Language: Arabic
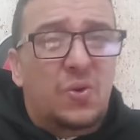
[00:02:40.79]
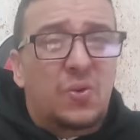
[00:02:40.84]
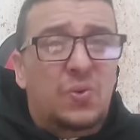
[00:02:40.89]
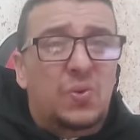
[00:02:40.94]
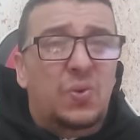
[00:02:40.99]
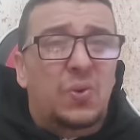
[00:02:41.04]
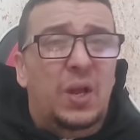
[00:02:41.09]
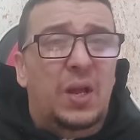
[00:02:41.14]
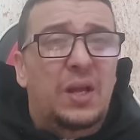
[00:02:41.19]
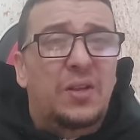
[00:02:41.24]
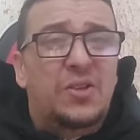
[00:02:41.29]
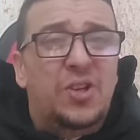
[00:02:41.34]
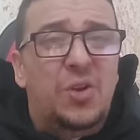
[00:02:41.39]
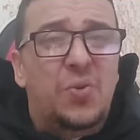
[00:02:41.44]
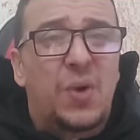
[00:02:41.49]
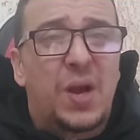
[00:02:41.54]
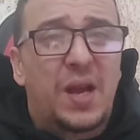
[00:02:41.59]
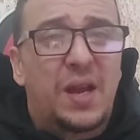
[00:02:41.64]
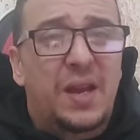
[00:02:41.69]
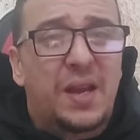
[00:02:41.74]
والحاجه
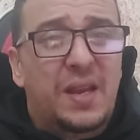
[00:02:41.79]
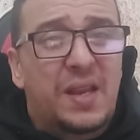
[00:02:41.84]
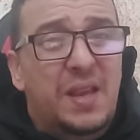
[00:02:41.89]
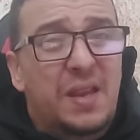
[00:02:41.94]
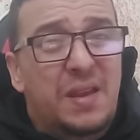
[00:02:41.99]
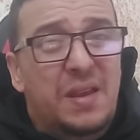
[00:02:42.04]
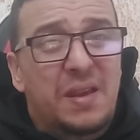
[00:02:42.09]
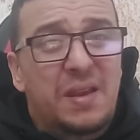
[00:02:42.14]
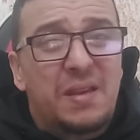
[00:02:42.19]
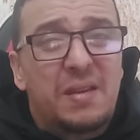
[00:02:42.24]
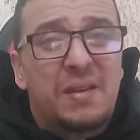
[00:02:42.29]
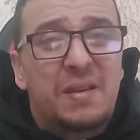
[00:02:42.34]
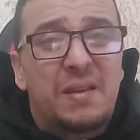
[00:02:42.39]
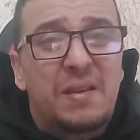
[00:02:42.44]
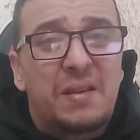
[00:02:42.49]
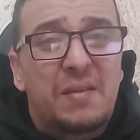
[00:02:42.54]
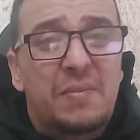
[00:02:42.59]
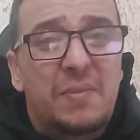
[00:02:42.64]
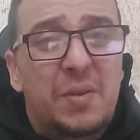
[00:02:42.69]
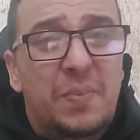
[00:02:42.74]
الواعره
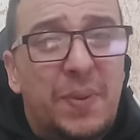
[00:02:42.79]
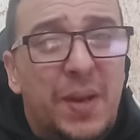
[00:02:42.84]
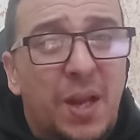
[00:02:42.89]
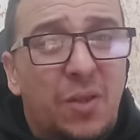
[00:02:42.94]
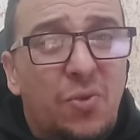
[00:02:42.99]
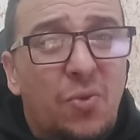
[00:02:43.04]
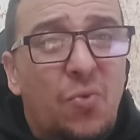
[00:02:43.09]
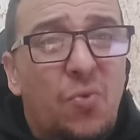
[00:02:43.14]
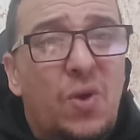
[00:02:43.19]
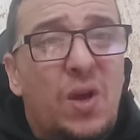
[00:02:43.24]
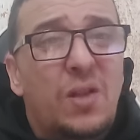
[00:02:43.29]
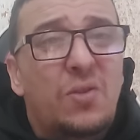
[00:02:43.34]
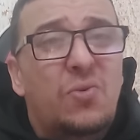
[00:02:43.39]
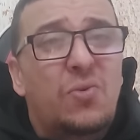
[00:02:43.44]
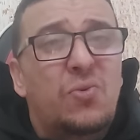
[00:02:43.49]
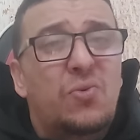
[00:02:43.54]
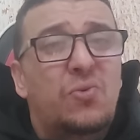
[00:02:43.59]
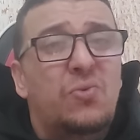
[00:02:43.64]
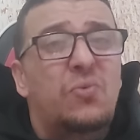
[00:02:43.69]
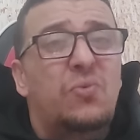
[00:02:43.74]
كي من بلاطوات
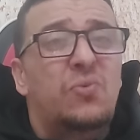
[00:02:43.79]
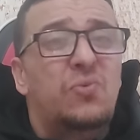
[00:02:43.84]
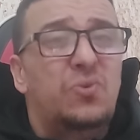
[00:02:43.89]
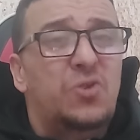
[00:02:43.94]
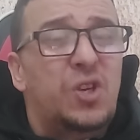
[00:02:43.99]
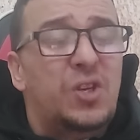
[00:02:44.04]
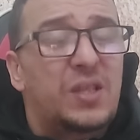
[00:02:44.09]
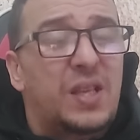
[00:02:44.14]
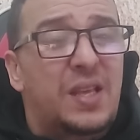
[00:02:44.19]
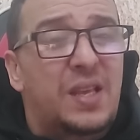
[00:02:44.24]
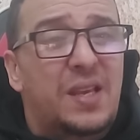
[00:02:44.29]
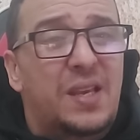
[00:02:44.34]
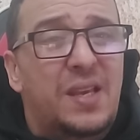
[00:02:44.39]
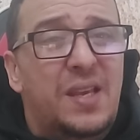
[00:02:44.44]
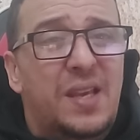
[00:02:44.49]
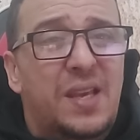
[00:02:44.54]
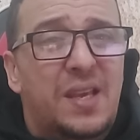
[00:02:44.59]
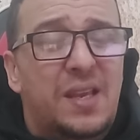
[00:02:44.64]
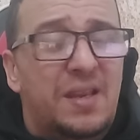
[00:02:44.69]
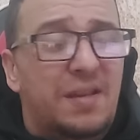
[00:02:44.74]

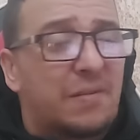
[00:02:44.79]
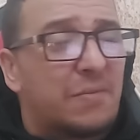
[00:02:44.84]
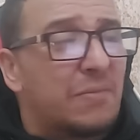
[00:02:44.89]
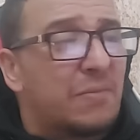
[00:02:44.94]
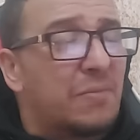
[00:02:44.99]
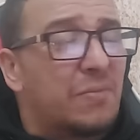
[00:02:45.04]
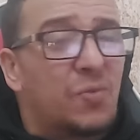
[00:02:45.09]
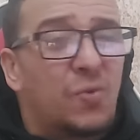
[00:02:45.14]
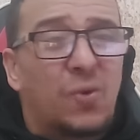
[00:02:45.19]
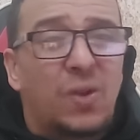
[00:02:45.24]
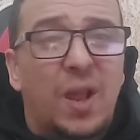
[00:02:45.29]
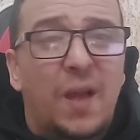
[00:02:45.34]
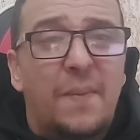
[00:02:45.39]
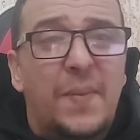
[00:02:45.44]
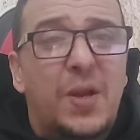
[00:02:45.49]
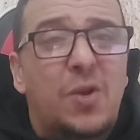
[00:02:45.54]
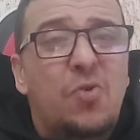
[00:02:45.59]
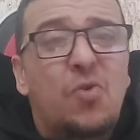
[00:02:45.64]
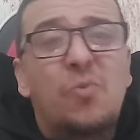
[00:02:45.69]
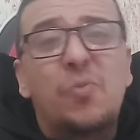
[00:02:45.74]
وجزائريين والله
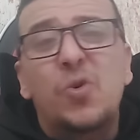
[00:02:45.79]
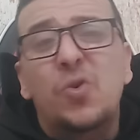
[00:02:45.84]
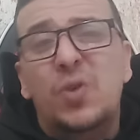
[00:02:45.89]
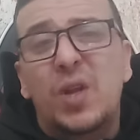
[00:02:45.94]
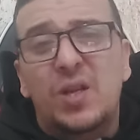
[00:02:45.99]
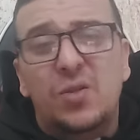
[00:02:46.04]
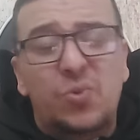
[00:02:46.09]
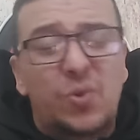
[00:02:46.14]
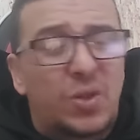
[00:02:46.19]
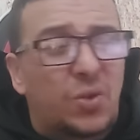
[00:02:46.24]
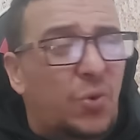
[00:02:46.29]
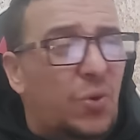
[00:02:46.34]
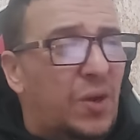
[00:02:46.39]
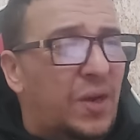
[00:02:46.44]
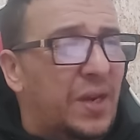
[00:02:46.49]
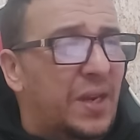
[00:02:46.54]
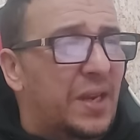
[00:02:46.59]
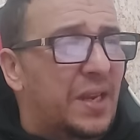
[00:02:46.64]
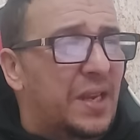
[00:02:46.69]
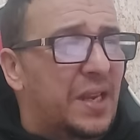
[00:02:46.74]
ما نلومو ناس واحد
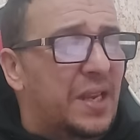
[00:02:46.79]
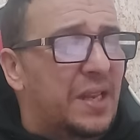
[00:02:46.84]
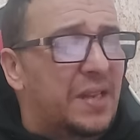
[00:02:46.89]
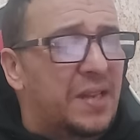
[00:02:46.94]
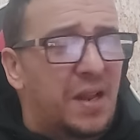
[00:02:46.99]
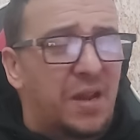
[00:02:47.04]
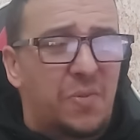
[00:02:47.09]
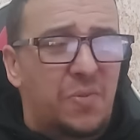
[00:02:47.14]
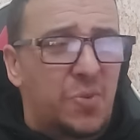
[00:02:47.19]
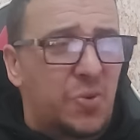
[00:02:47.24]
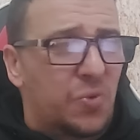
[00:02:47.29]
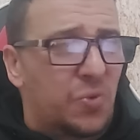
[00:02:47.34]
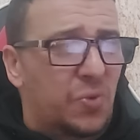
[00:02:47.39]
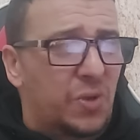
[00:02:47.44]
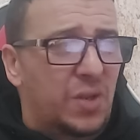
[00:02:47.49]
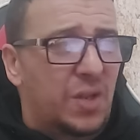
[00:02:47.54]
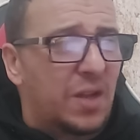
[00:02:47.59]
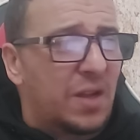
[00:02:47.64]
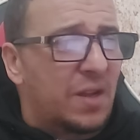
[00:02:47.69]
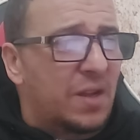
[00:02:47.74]
اخرين كي يتكلموا
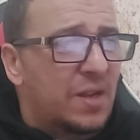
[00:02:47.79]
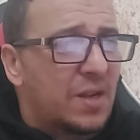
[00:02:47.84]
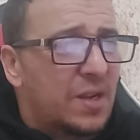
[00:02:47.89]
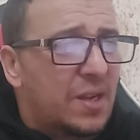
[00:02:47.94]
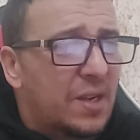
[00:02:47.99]
وكذا